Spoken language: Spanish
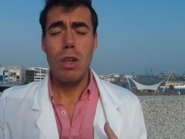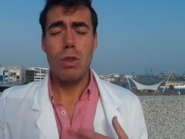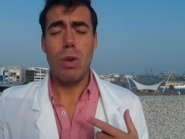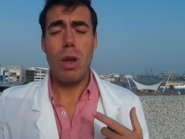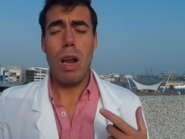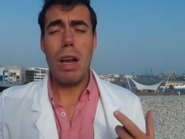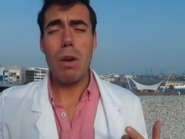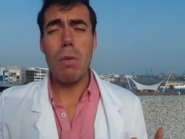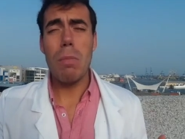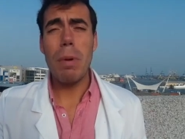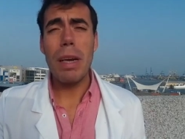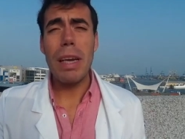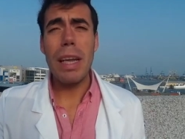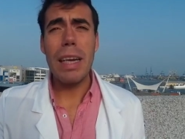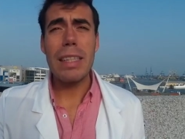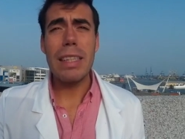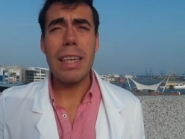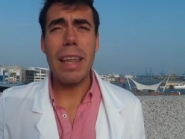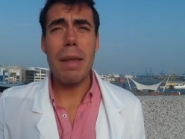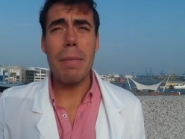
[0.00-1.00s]
Suele
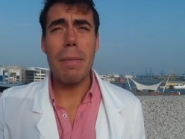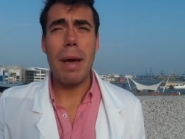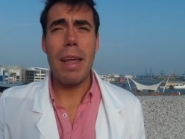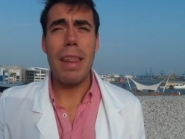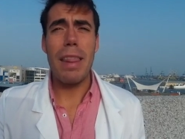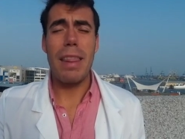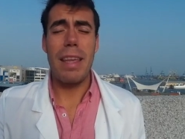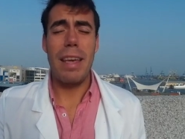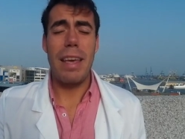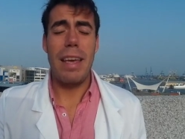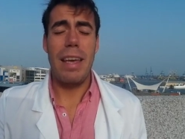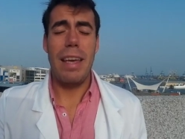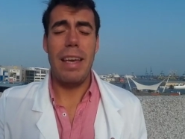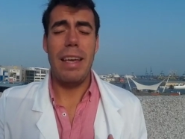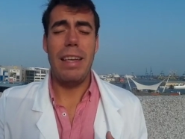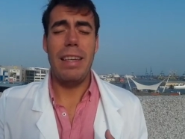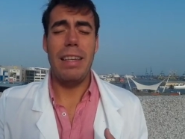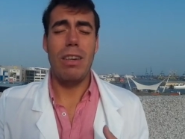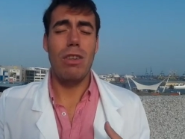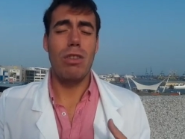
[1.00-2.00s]
acompañarse además
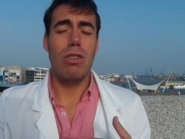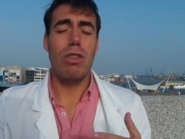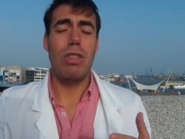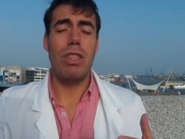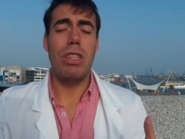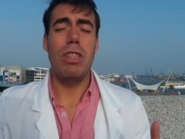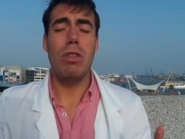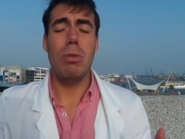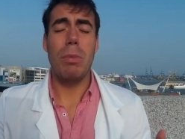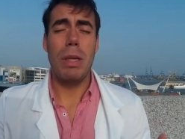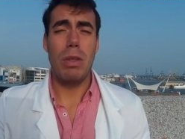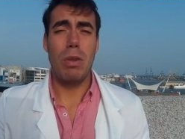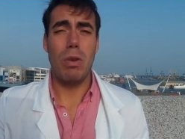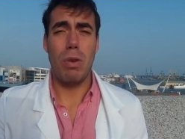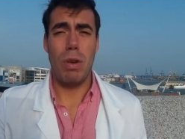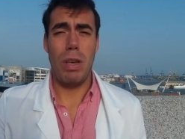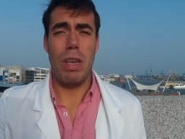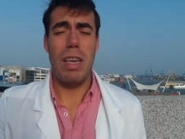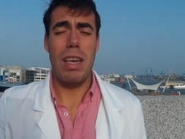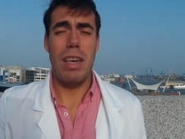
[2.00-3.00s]
de otras
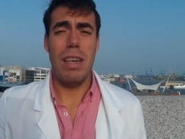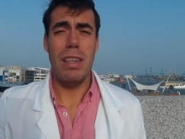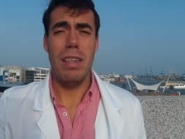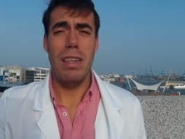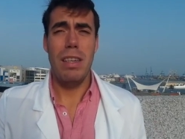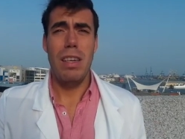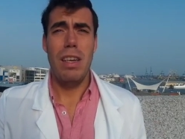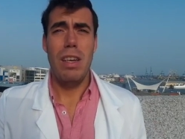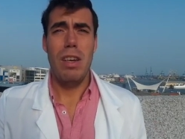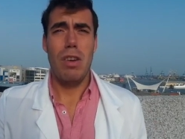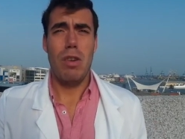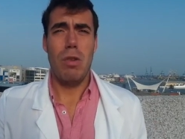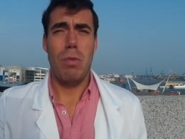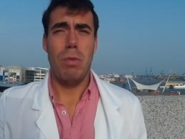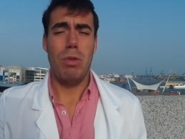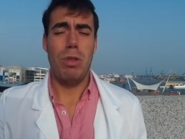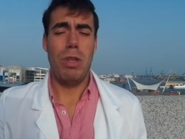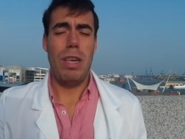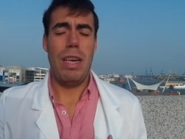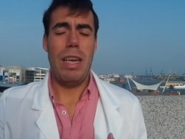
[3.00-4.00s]
sintomatologías, como
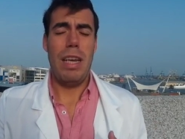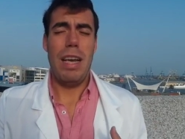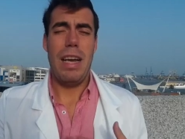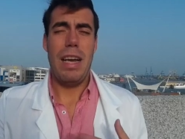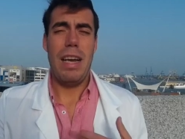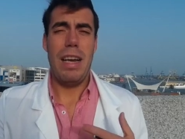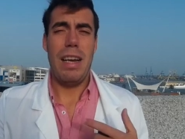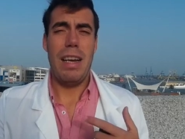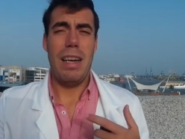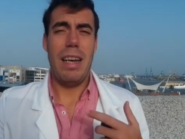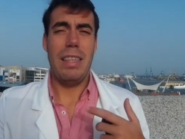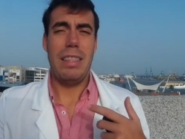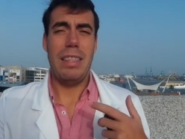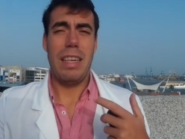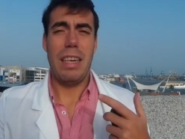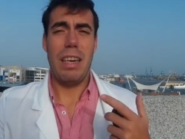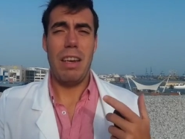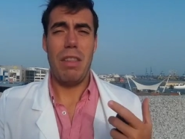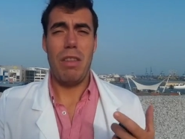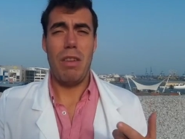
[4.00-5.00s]
sería la
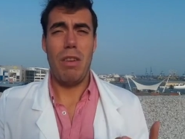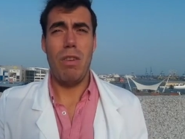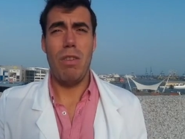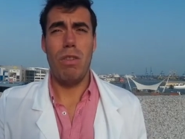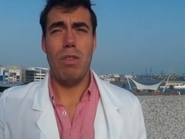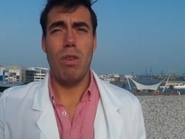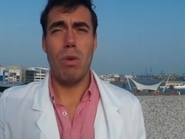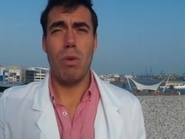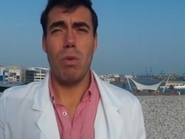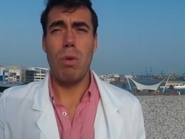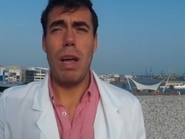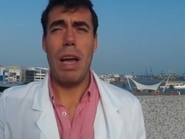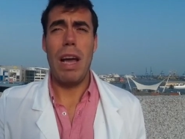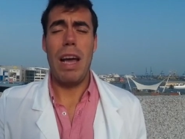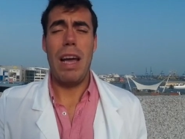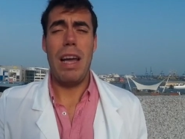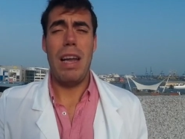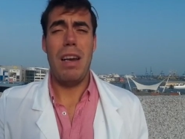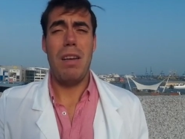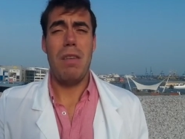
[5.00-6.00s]
secreción
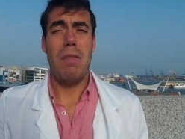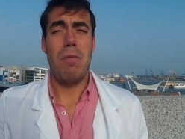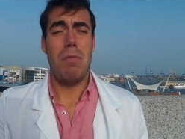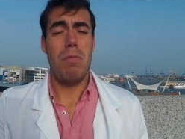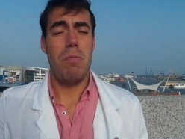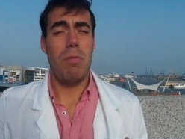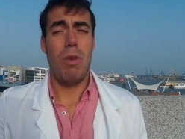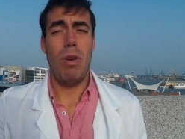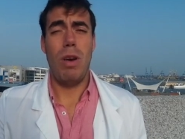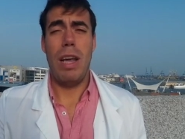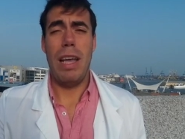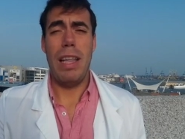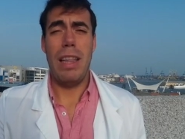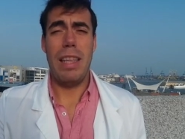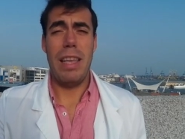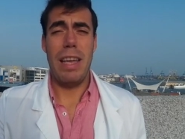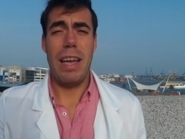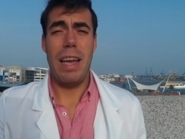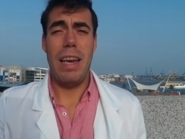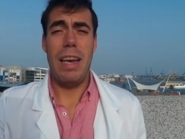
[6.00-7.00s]
ocular,
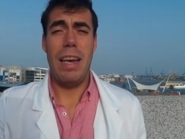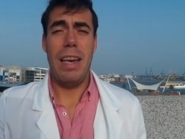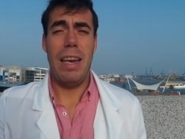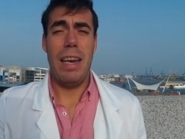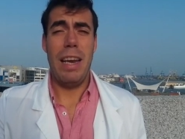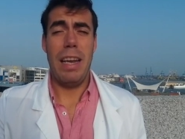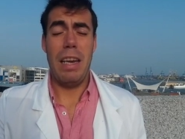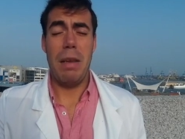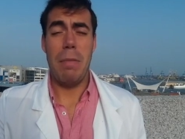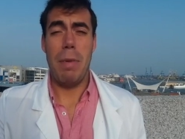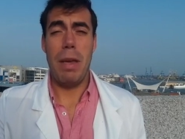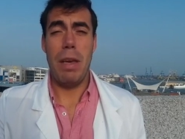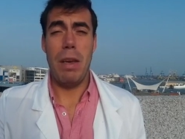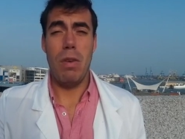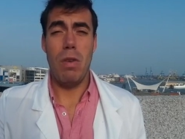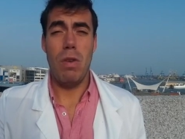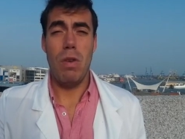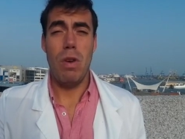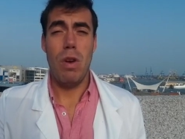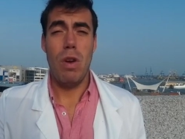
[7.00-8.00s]
molestia,
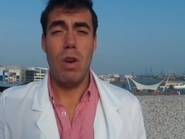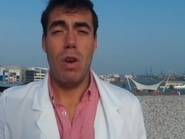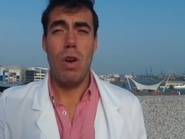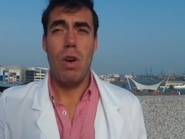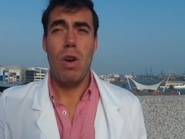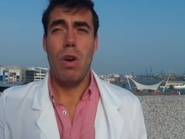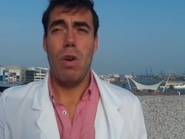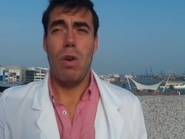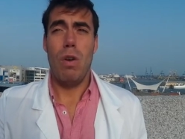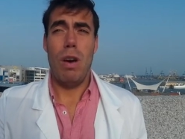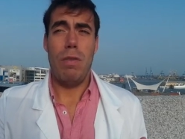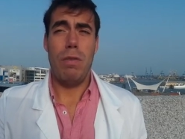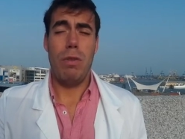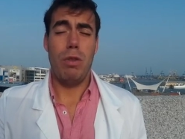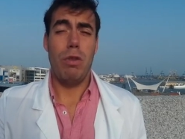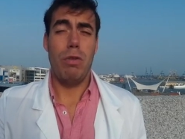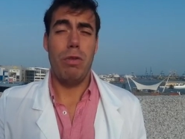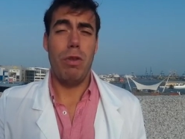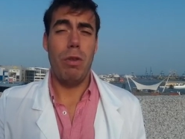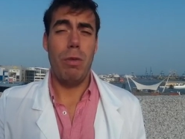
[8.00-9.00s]
lagrimeo o la
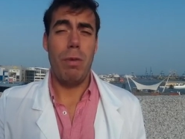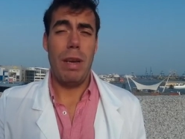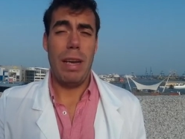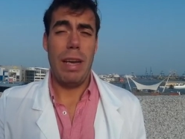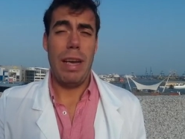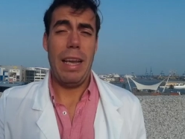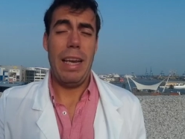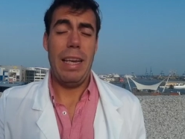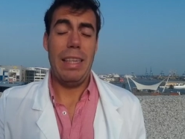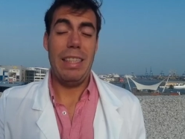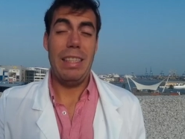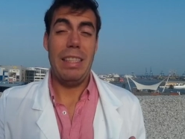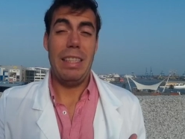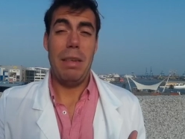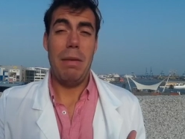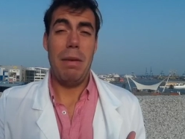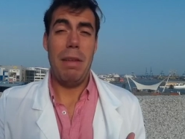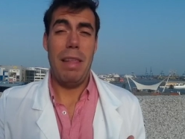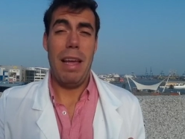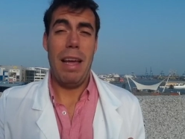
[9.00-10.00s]
fotofobia, que es la
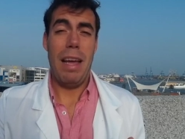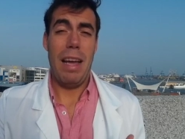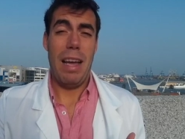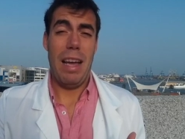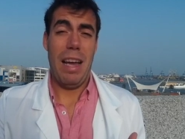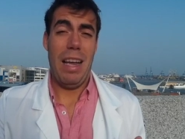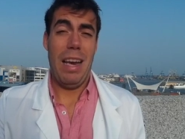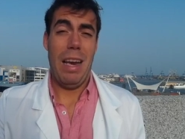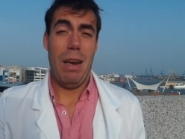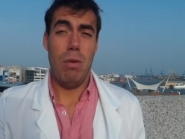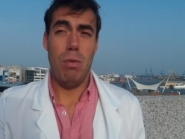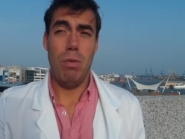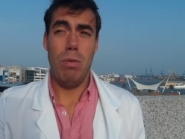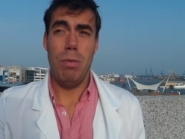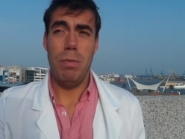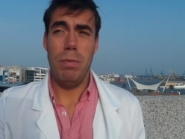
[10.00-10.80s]
sensibilidad a la luz.